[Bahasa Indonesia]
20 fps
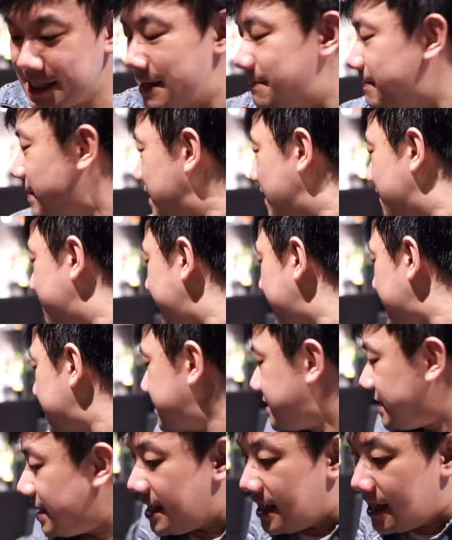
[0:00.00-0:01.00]
sama yang
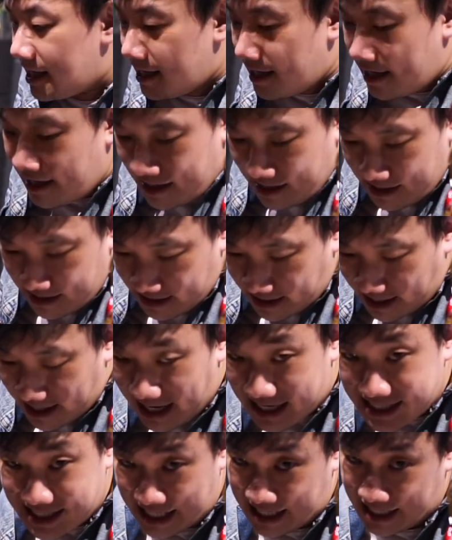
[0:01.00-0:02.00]
versi
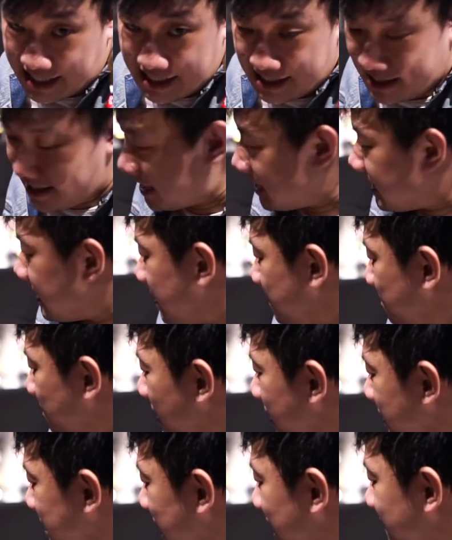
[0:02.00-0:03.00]
klasik. Ini
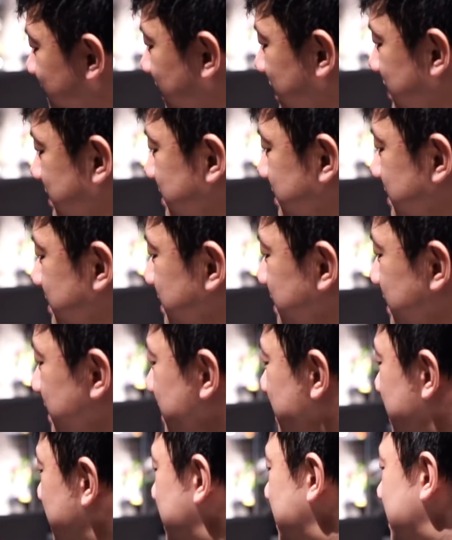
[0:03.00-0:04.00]
Mark 6 friends.
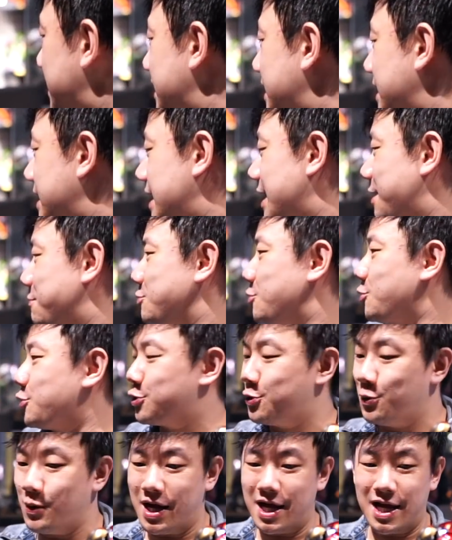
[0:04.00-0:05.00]
Yang
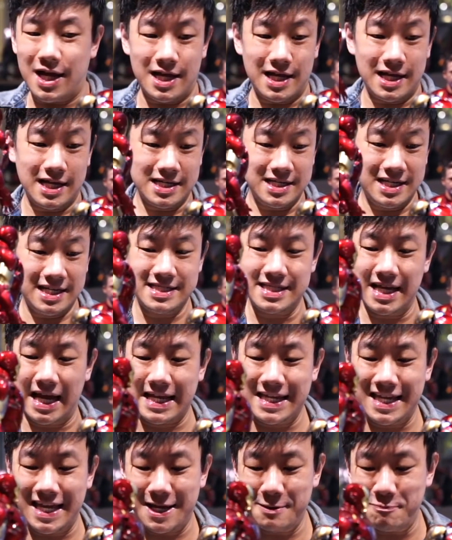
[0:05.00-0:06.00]
menurut gua
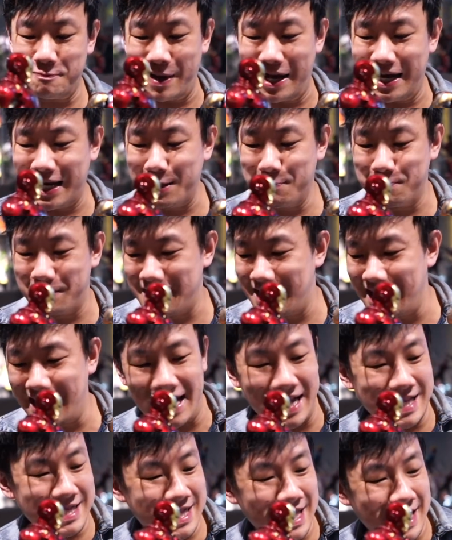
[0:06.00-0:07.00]
Desainnya paling
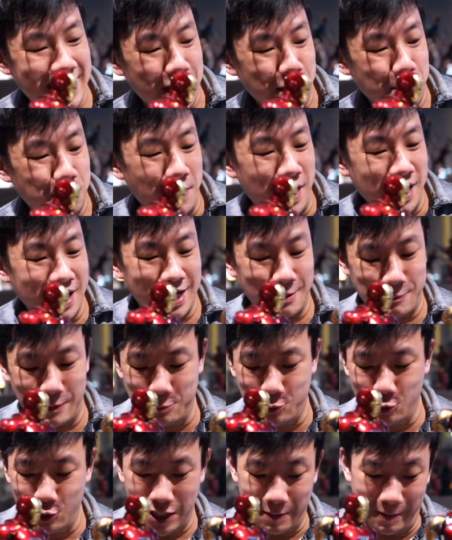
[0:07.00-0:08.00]
mendekati Mark
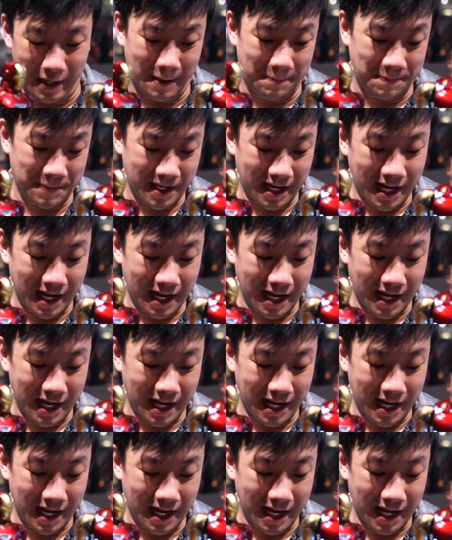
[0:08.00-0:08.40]
85.